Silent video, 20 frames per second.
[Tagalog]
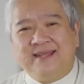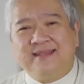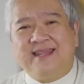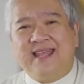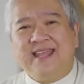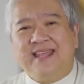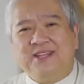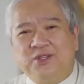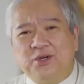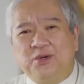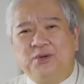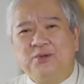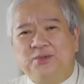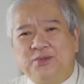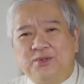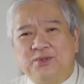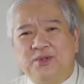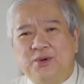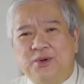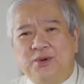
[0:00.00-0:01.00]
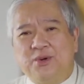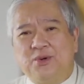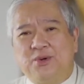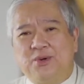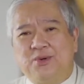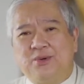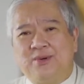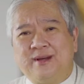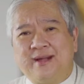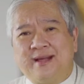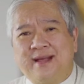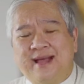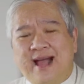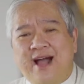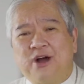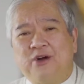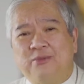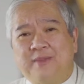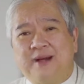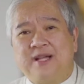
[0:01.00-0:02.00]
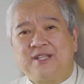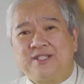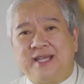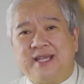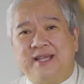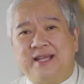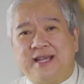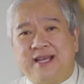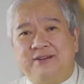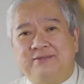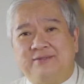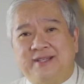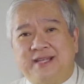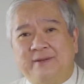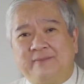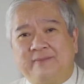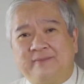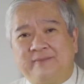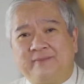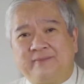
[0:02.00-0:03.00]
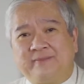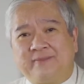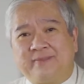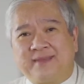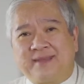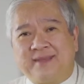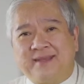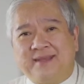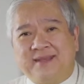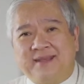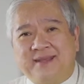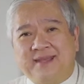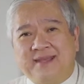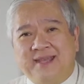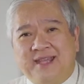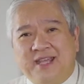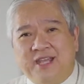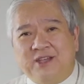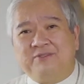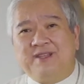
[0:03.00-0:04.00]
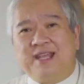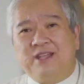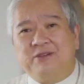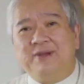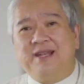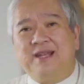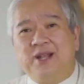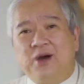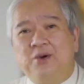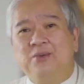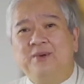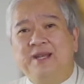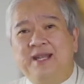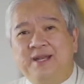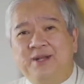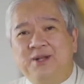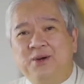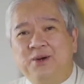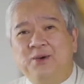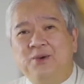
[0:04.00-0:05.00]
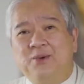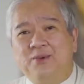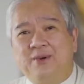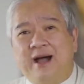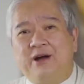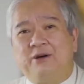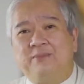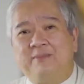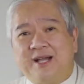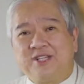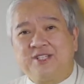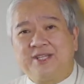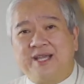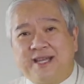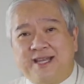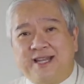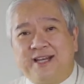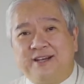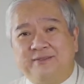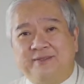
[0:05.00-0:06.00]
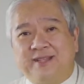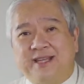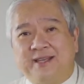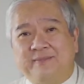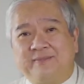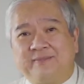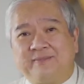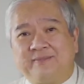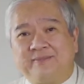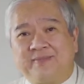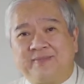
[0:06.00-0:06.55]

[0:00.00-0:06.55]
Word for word: They don't know how much I love them. If they will only know how much I love them,